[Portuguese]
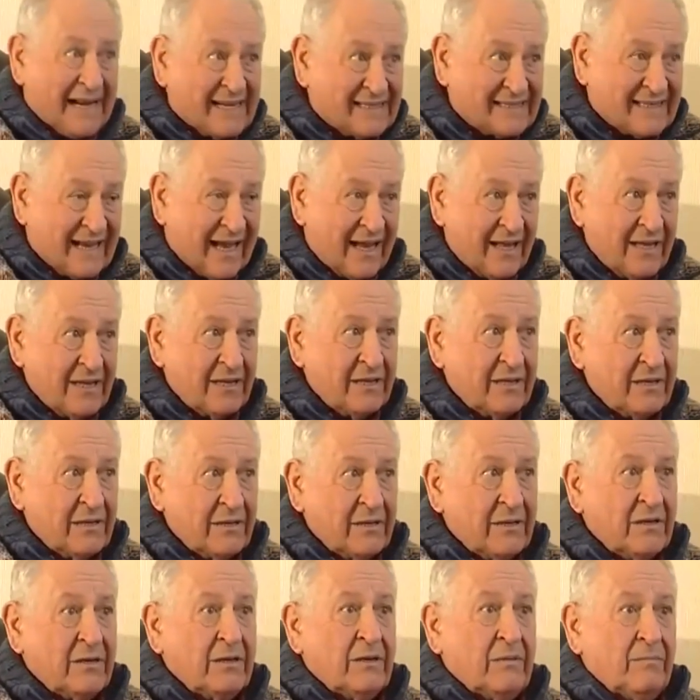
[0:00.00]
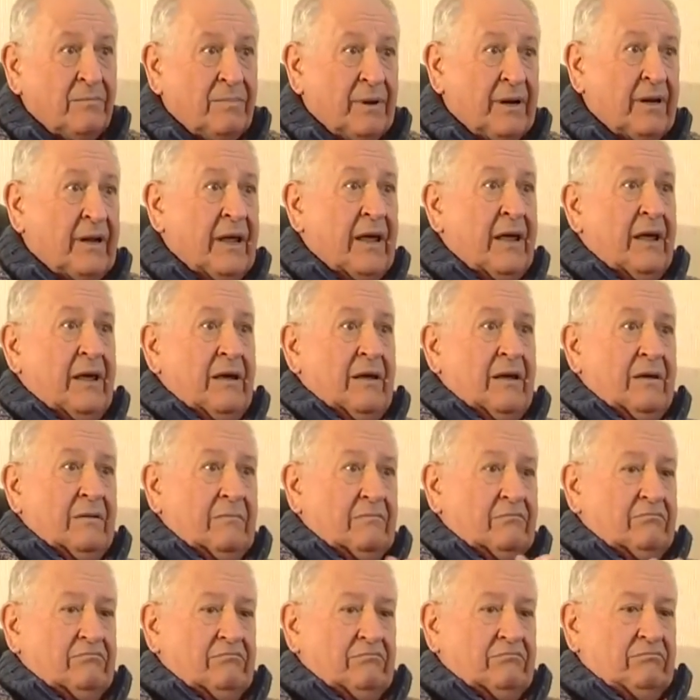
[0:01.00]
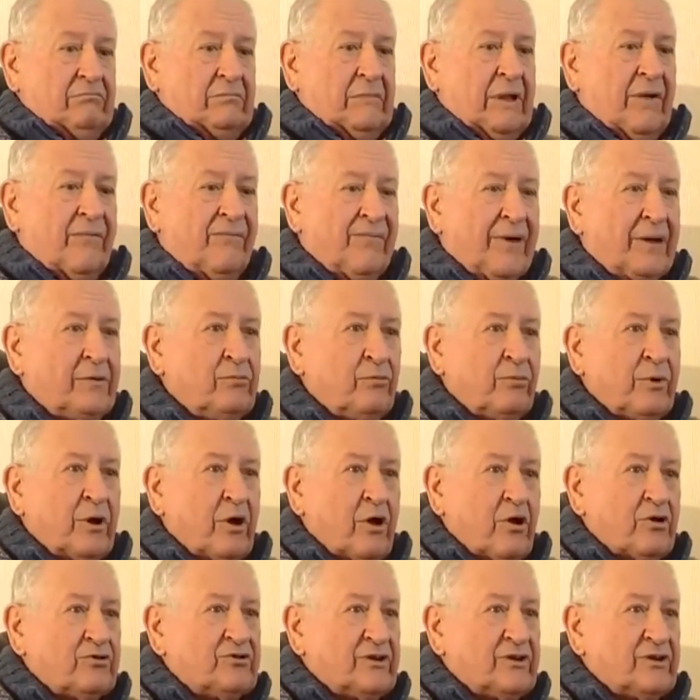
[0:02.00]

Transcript: presa porque ha fatto